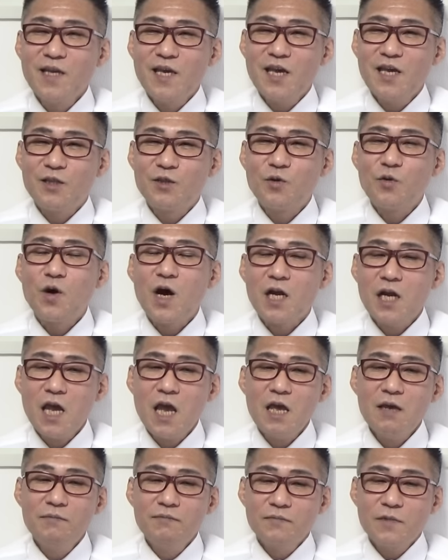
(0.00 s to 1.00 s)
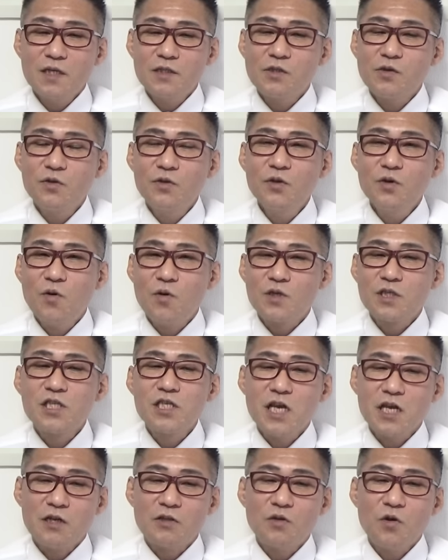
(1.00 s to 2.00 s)
えー、とかね、えー、そういうのを教
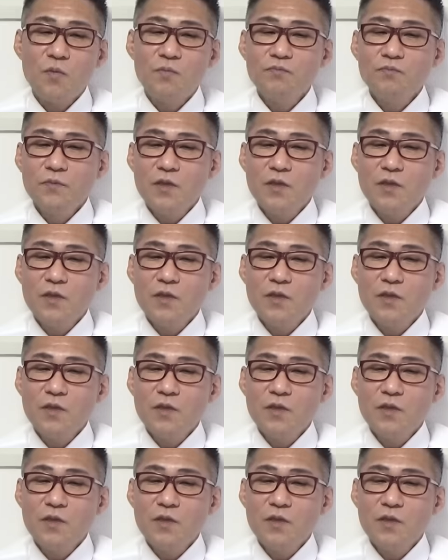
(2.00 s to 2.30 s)
えると。